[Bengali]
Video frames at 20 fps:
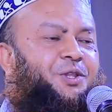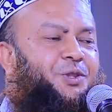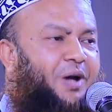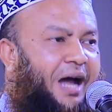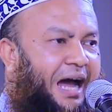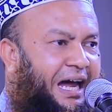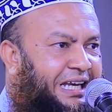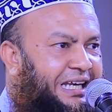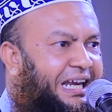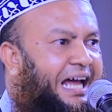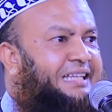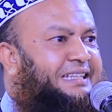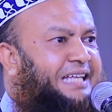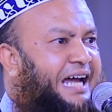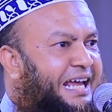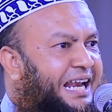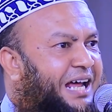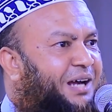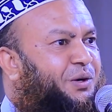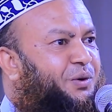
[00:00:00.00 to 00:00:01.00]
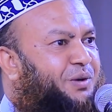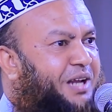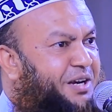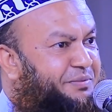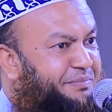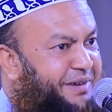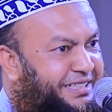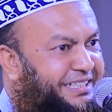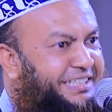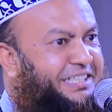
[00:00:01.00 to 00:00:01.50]
তো আল্লাহ তালা কোরআন
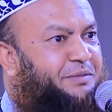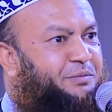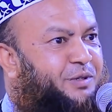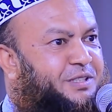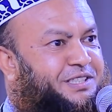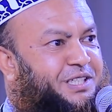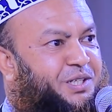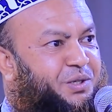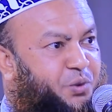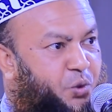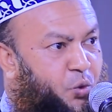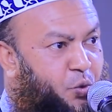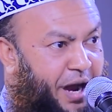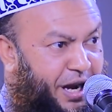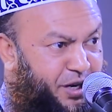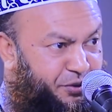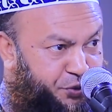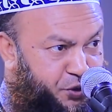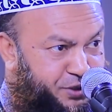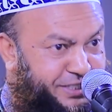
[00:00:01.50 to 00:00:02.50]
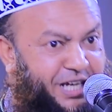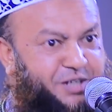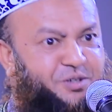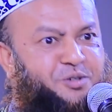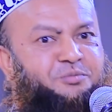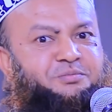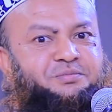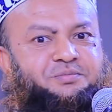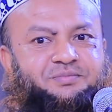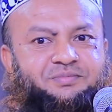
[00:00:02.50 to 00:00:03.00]
মাজিদে বলছেন কু
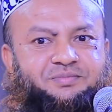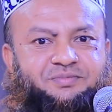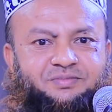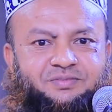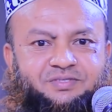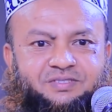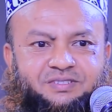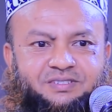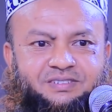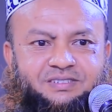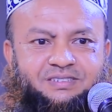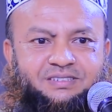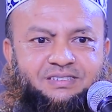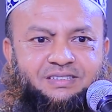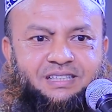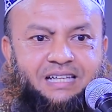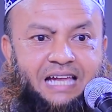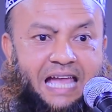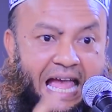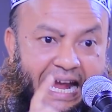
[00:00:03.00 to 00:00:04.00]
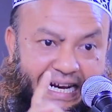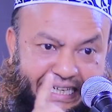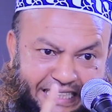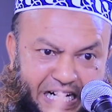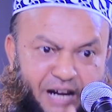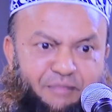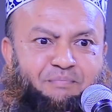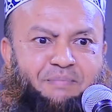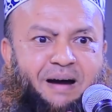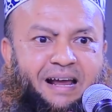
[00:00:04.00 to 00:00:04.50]
আনফুসাকুম এক
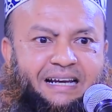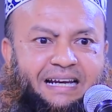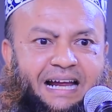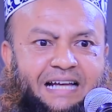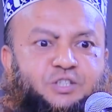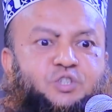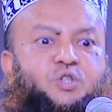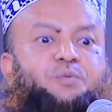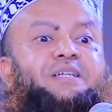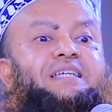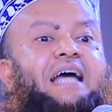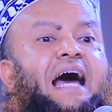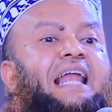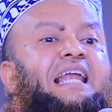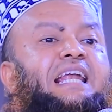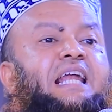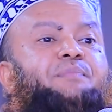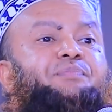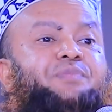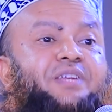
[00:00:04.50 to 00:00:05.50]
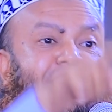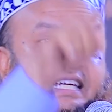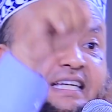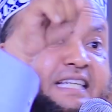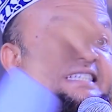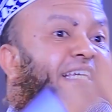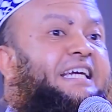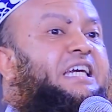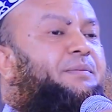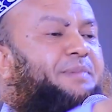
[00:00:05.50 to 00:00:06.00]
নাম্বার কাজ তুমি জাহান নাম থেকে
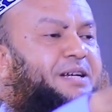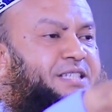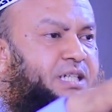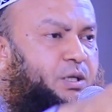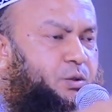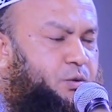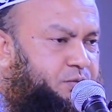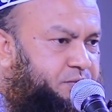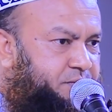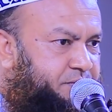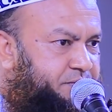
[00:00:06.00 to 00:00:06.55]
নিজেকে বাঁচাও